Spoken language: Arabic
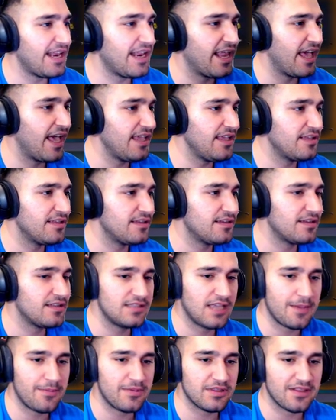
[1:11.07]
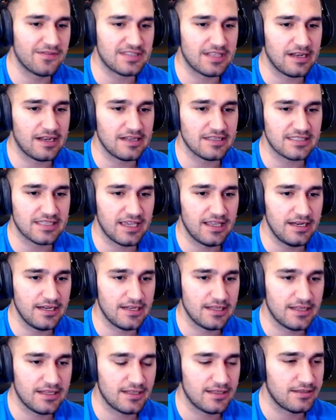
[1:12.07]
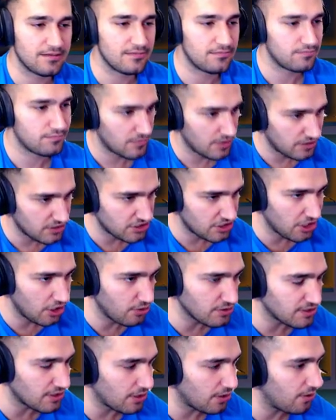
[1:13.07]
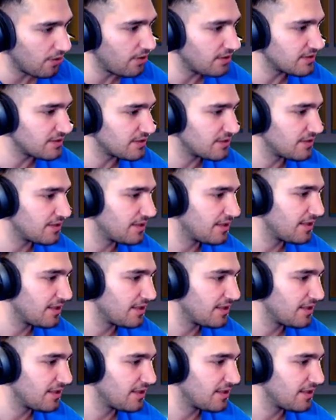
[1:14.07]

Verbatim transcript: عندنا هاي الدايموند نفس السكين شي لوز لوز